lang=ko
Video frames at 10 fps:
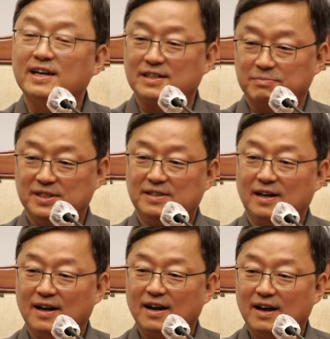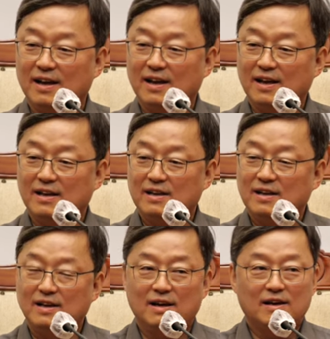됩니다.
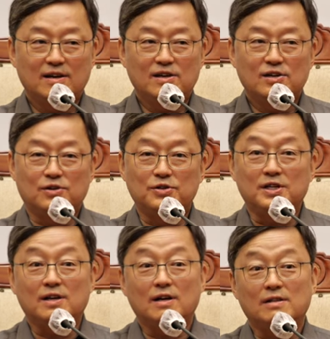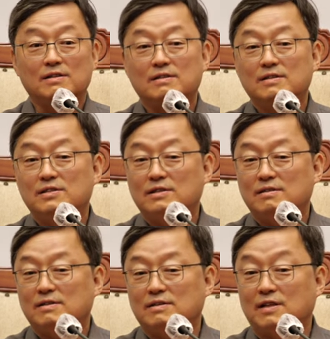그러니까
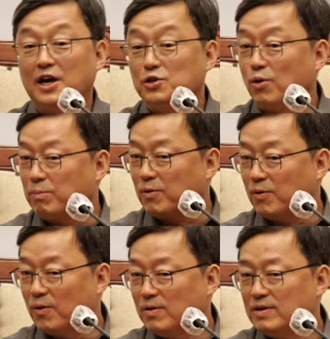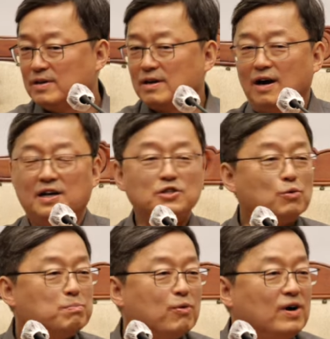나이도 없고,
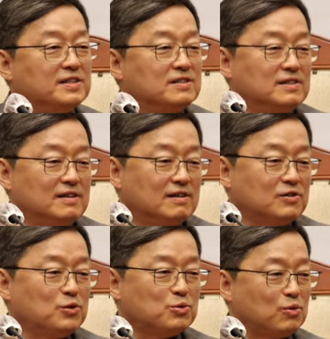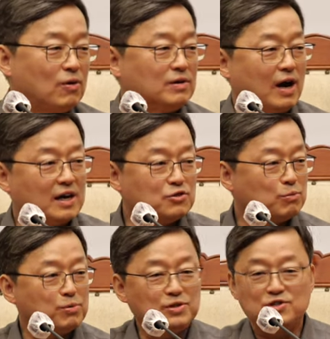가계족보가 있느냐? 그것도
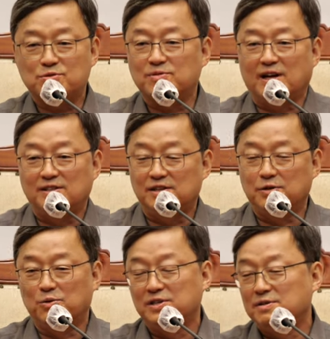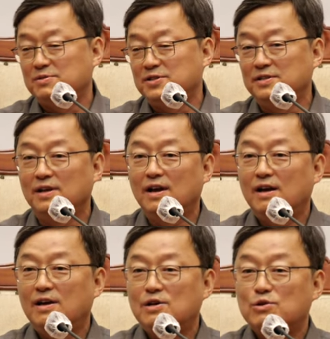가계족보도 있으면 안 돼요. 왜냐하면은
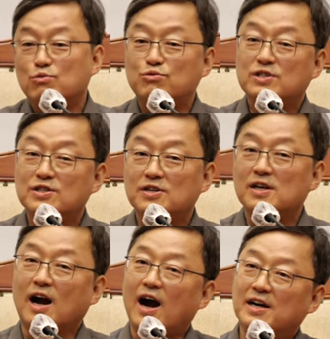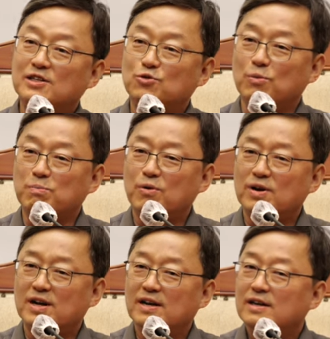구체적인
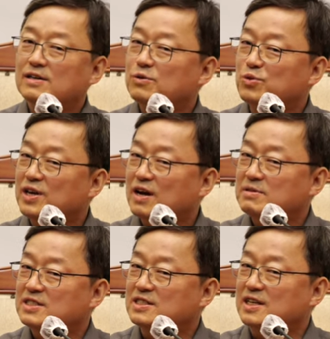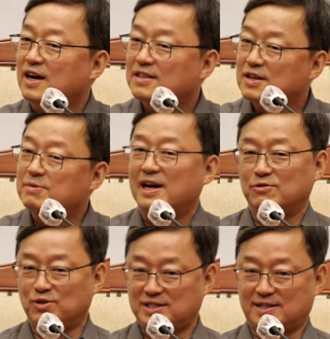가계족보의 그 위대함이 제한되면 안
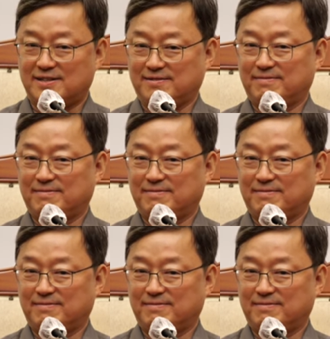되잖아요.